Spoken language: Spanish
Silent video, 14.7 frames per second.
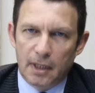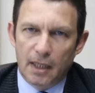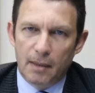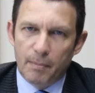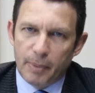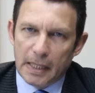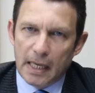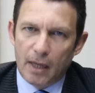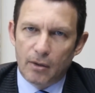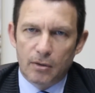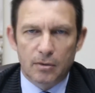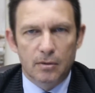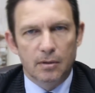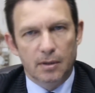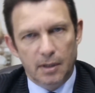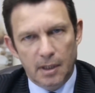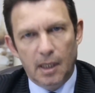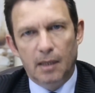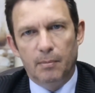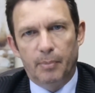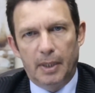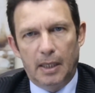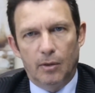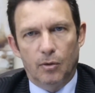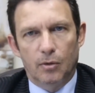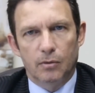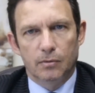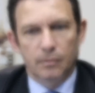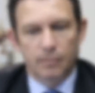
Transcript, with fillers: del empleado y el empleador.